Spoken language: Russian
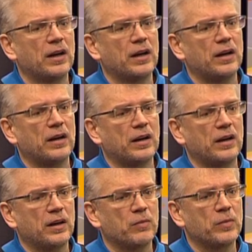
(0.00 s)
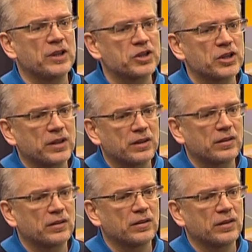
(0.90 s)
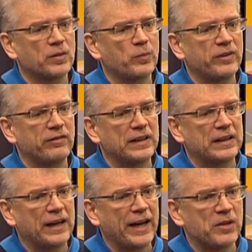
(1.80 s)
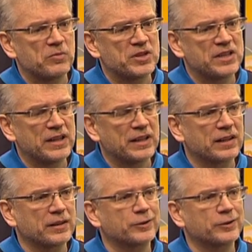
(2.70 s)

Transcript: А, мы же э, привлекаем тех,